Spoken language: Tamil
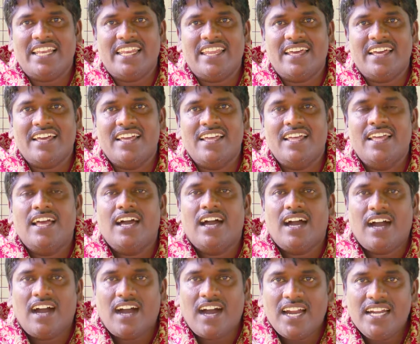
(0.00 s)
அல்ல
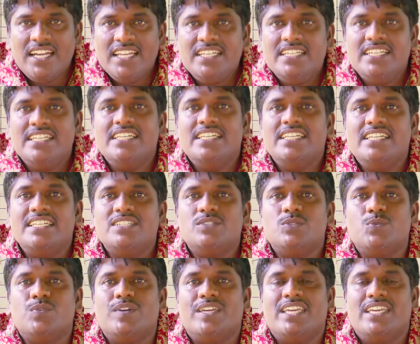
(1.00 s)
அழுகின்ற
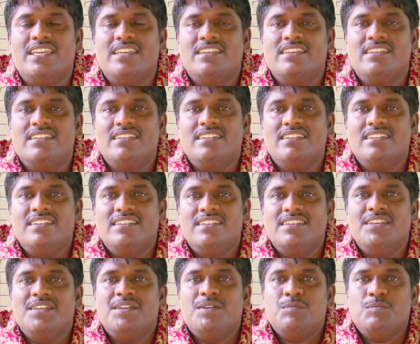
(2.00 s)
சுவை
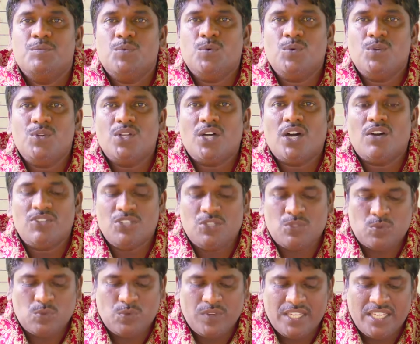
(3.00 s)
மூன்றாவது
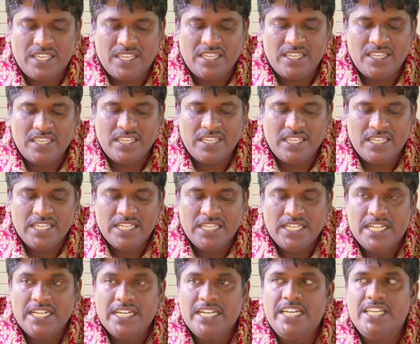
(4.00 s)
சுவை
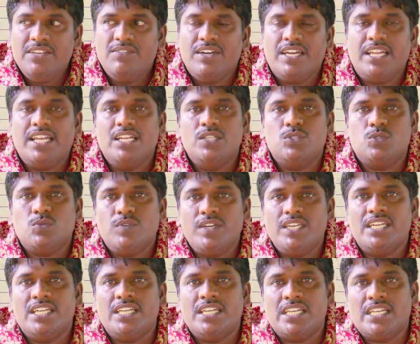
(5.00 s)
இழிவரல் சுவை
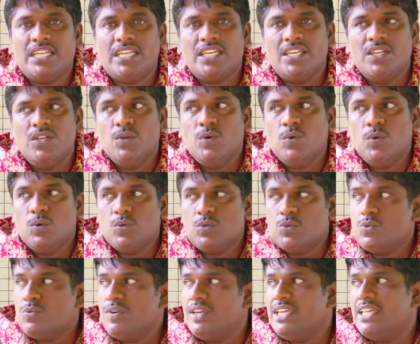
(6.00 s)
என்று ஒரு
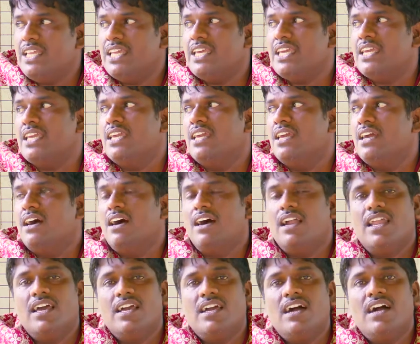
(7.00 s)
சுவையினை
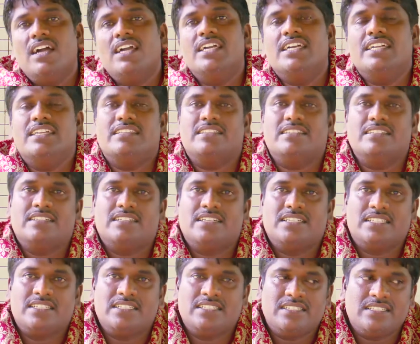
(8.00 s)
அழகாக எடுத்து
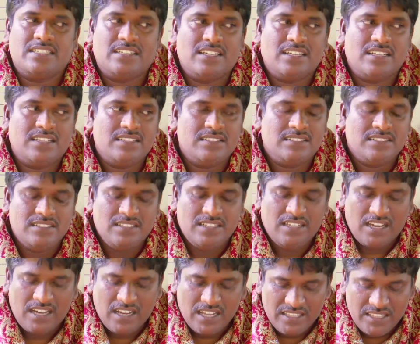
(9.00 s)
காட்டுகின்றார்
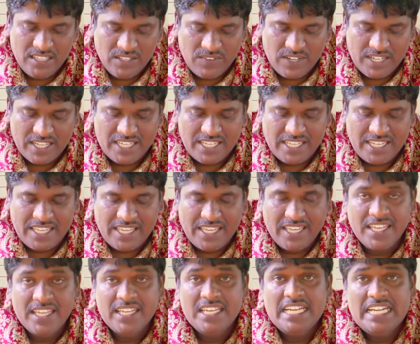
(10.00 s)
அந்த வகையிலே
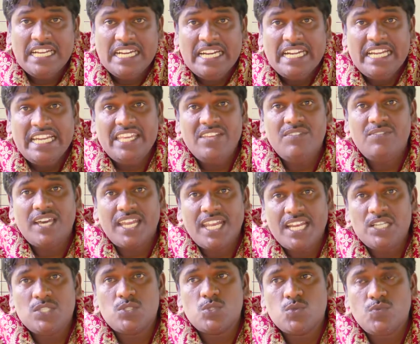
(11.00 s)

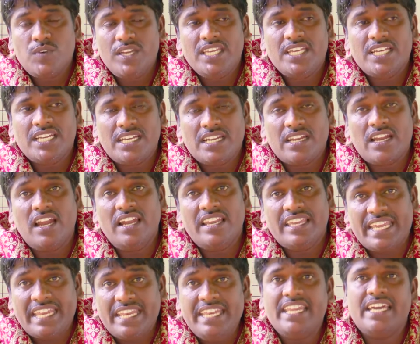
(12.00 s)
இழிவரல் சுவை என்றால்
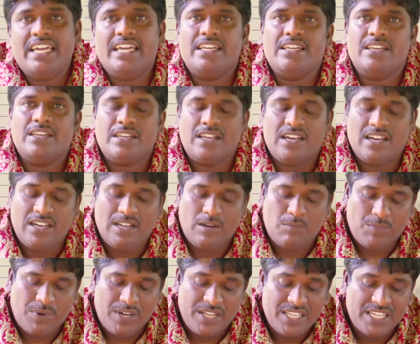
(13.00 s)
என்ன என்று
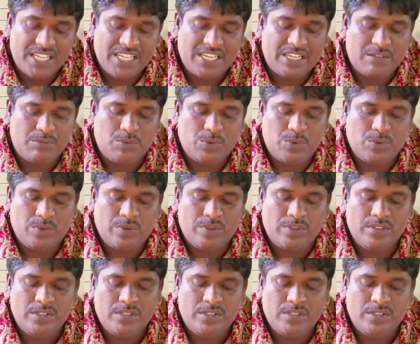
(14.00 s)
நாங்கள் பார்க்கின்ற போது